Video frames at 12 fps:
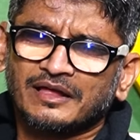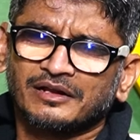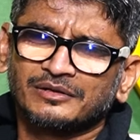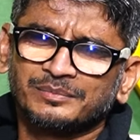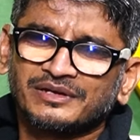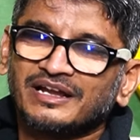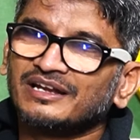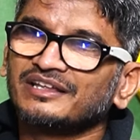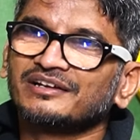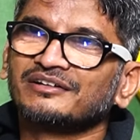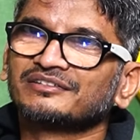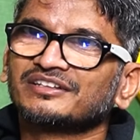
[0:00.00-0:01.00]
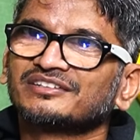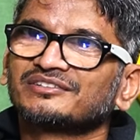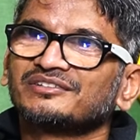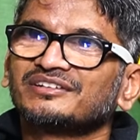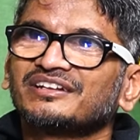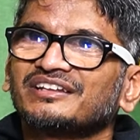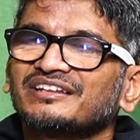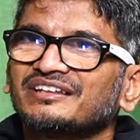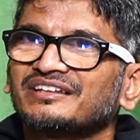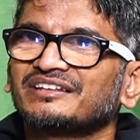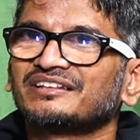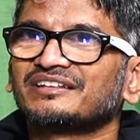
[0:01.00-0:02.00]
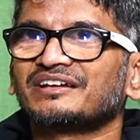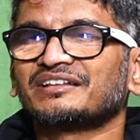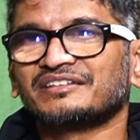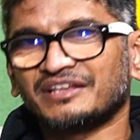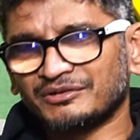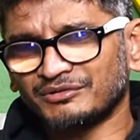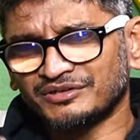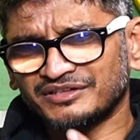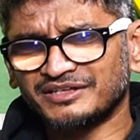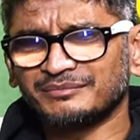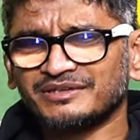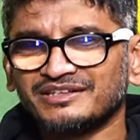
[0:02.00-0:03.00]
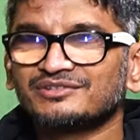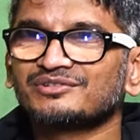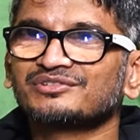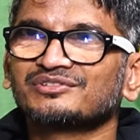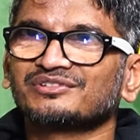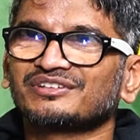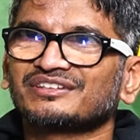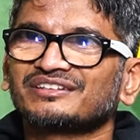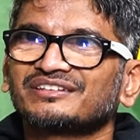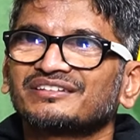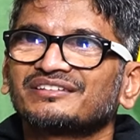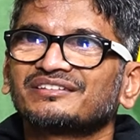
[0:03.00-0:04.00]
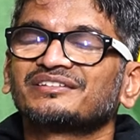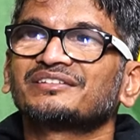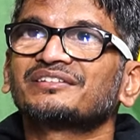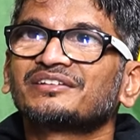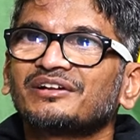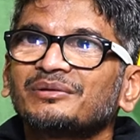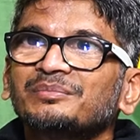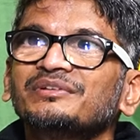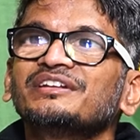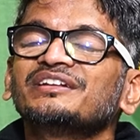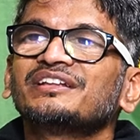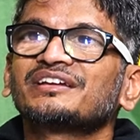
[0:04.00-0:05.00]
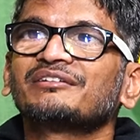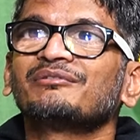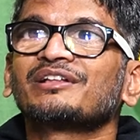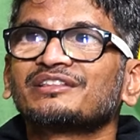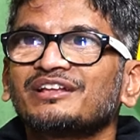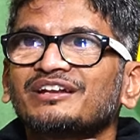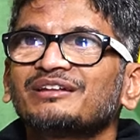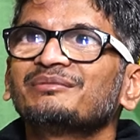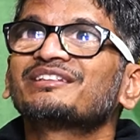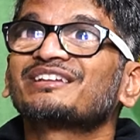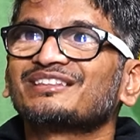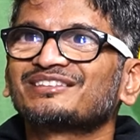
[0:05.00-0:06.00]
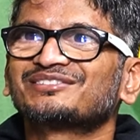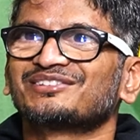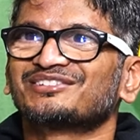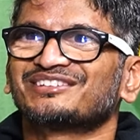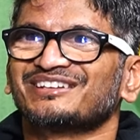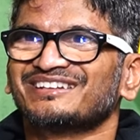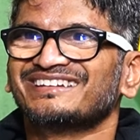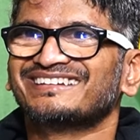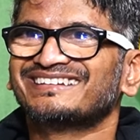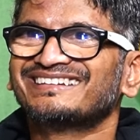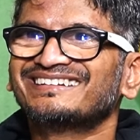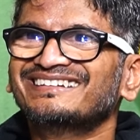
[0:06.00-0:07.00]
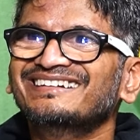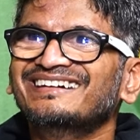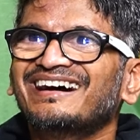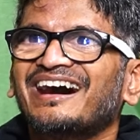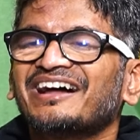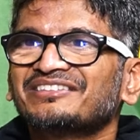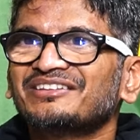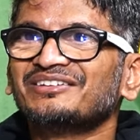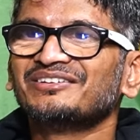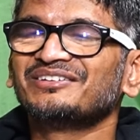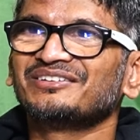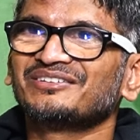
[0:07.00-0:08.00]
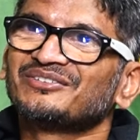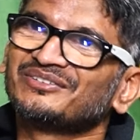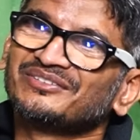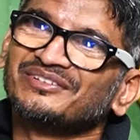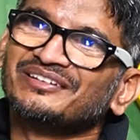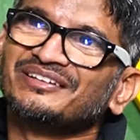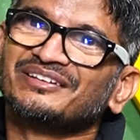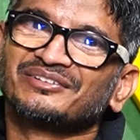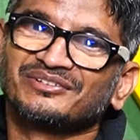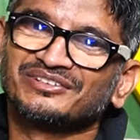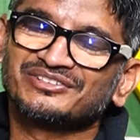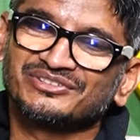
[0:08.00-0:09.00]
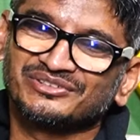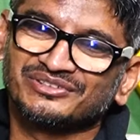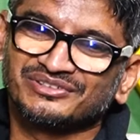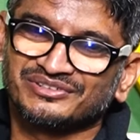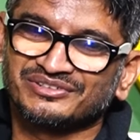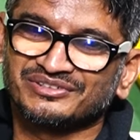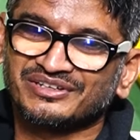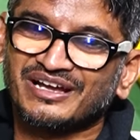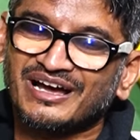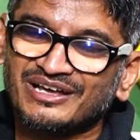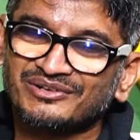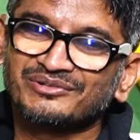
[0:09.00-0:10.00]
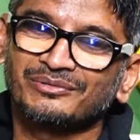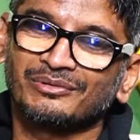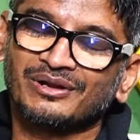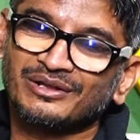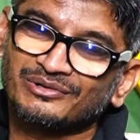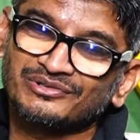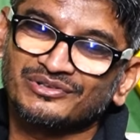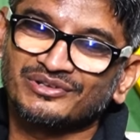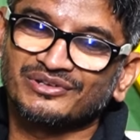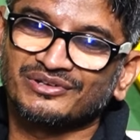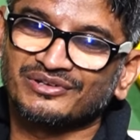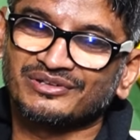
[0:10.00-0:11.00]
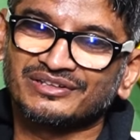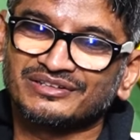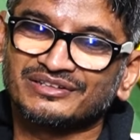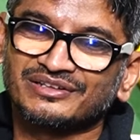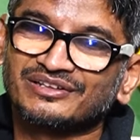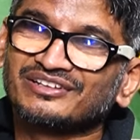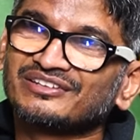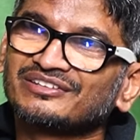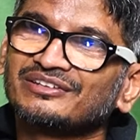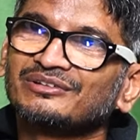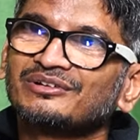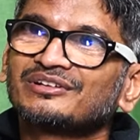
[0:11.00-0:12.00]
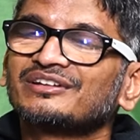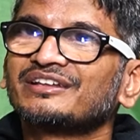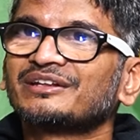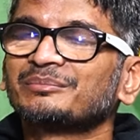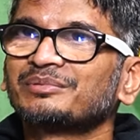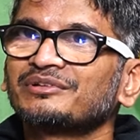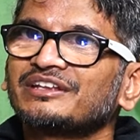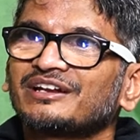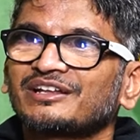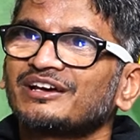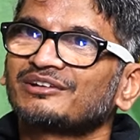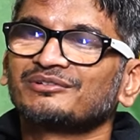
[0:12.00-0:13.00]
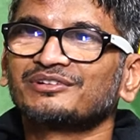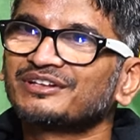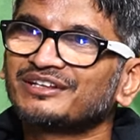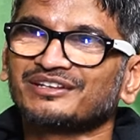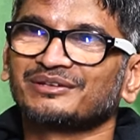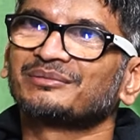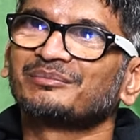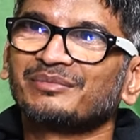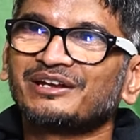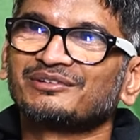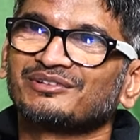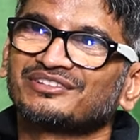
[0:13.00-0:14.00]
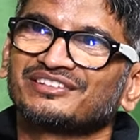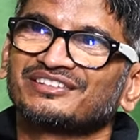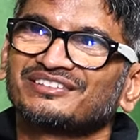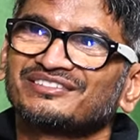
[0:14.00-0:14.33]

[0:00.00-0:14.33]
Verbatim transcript: కడుపు ఖాళీగా ఉందనుకోండి దాని ఒక్కదాని మీదే దృష్టి ఉంటుంది కడుపు నిండాక వంద అట్ల మీదకి వెళ్తుంది దృష్టి అందులో కొంచెం కారం కూడా రుచి లోటు లేనప్పుడు ఎటకారం ఒకటి బయటకు వస్తుంది